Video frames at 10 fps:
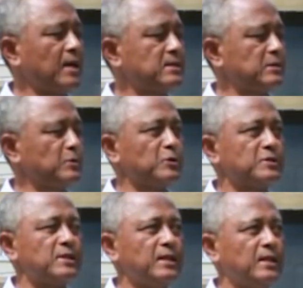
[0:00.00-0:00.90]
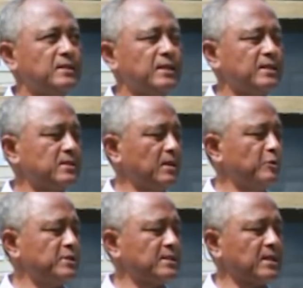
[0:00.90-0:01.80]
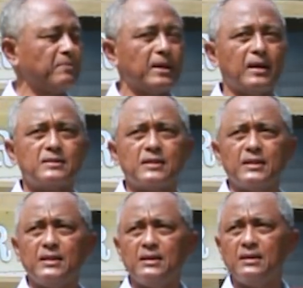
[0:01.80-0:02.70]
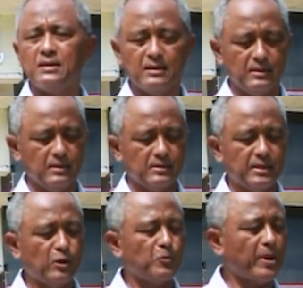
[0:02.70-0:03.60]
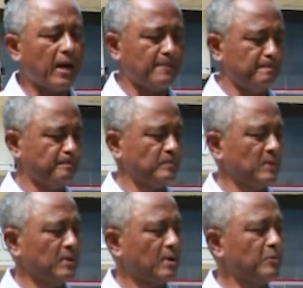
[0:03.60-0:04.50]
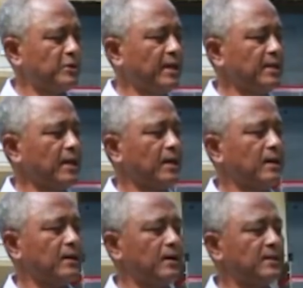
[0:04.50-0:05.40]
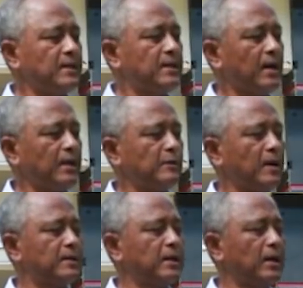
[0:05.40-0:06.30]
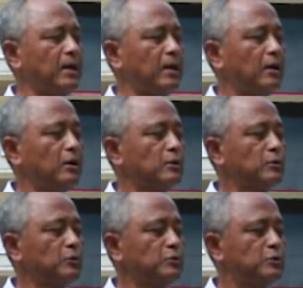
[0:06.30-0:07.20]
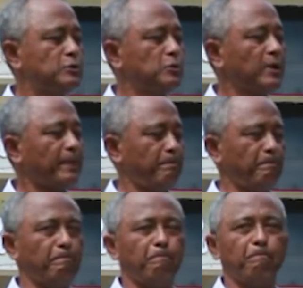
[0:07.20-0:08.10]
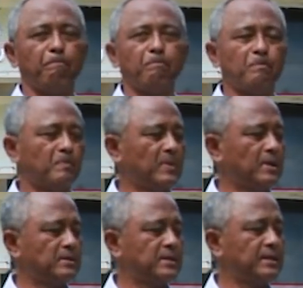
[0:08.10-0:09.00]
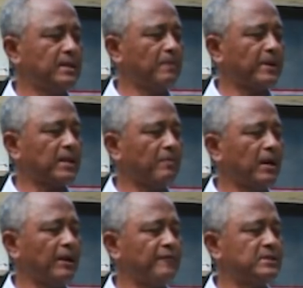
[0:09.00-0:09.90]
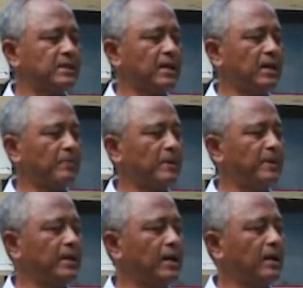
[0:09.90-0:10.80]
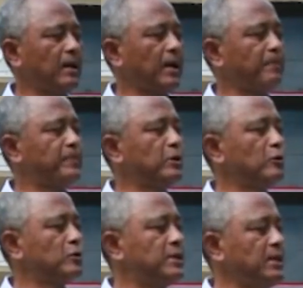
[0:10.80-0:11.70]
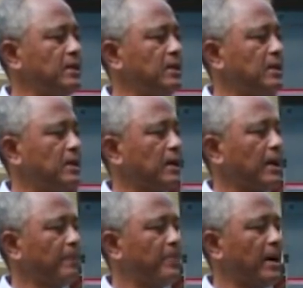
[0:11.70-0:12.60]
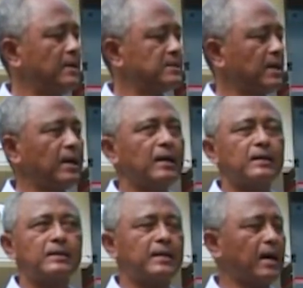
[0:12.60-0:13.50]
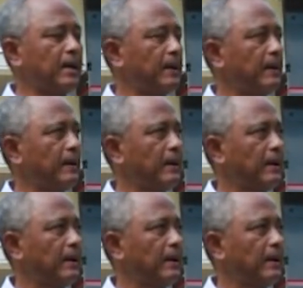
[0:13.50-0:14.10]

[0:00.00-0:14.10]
kelas untuk seni jadi seni musik sama seni seni rupa kemudian yang ketiga itu ada tujuh lab jadi yang pertama lab fisika, lab kimia, lab biologi, lab bahasa, dan